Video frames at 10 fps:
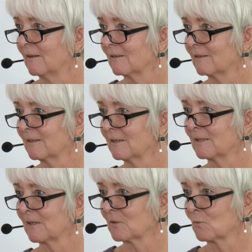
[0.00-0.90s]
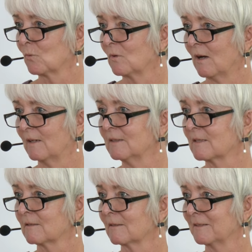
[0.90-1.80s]
klinge ich da so
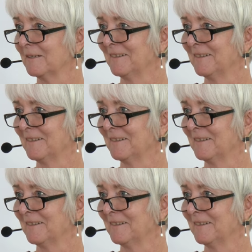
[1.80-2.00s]
einzeln?